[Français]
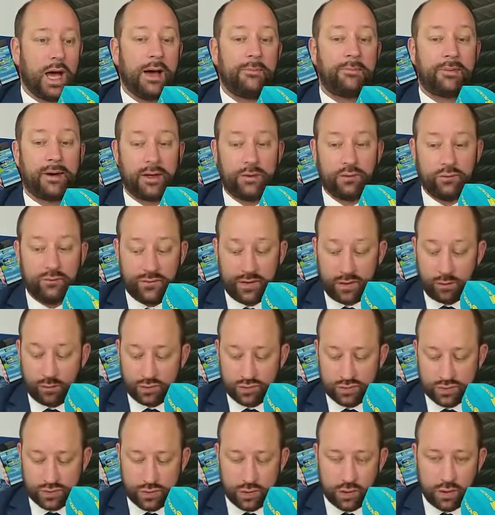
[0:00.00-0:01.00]
Après, nous
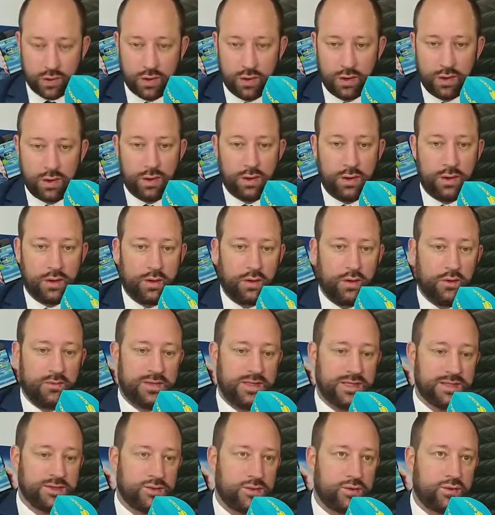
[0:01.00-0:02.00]
verrons ce que le
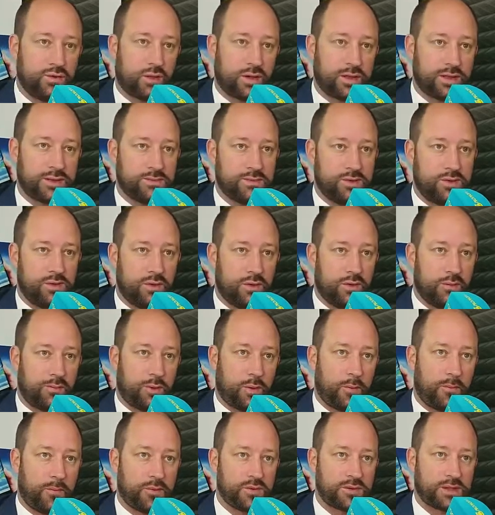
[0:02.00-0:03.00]
ministre du Tourisme euh,
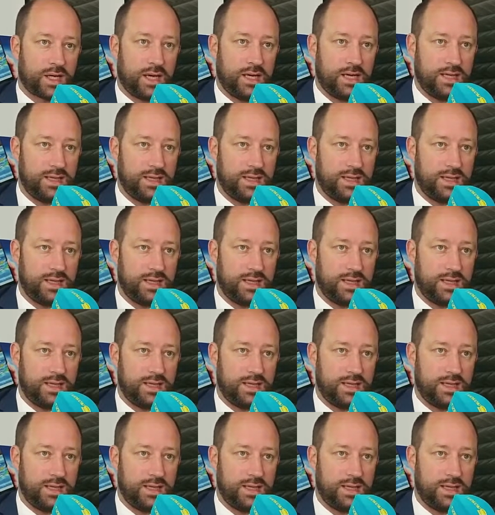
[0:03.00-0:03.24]
proposera.